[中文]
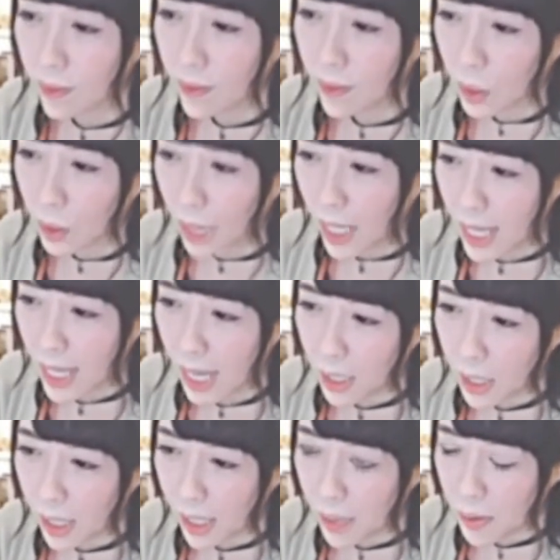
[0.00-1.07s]
我看一下，因
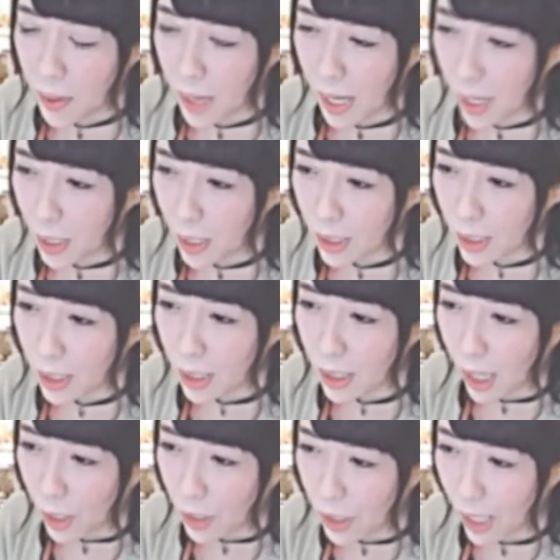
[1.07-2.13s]
为因为聊天室的
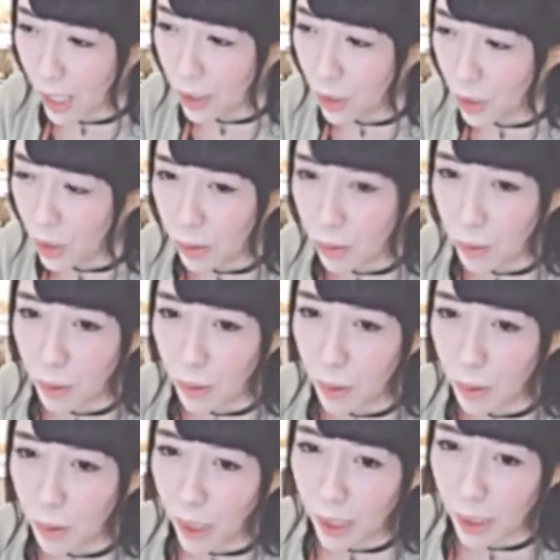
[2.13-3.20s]
人好像有点误
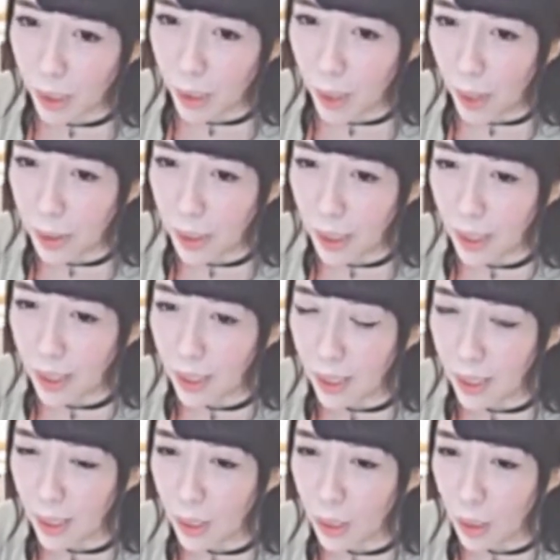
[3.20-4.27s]
会了，我们好像其
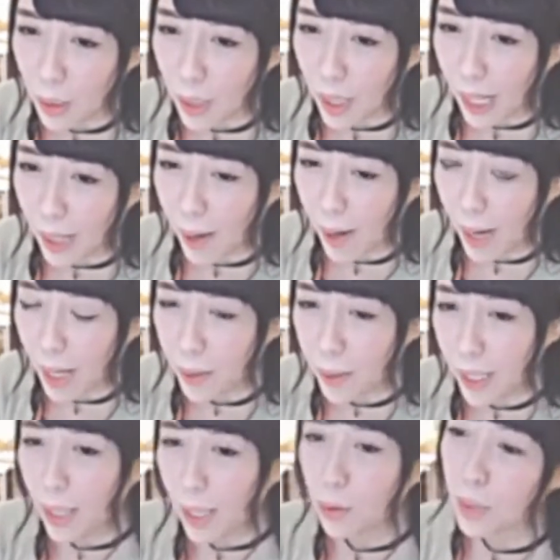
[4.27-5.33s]
实抽卡的话，因为
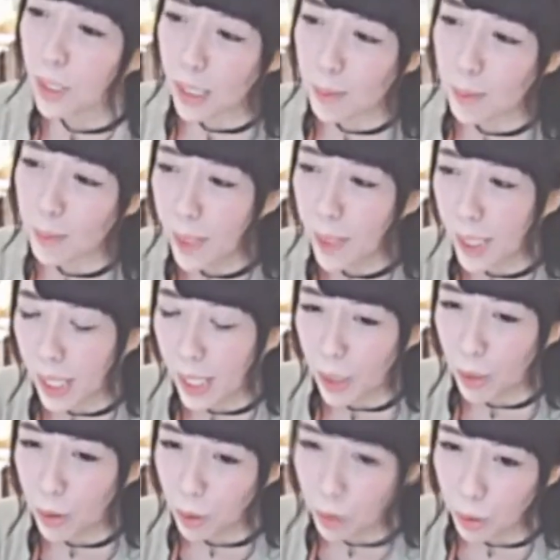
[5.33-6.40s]
他说那个币可以
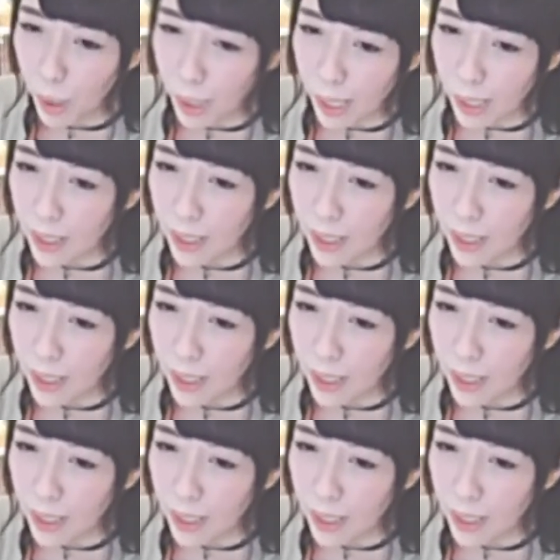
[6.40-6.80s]
去换，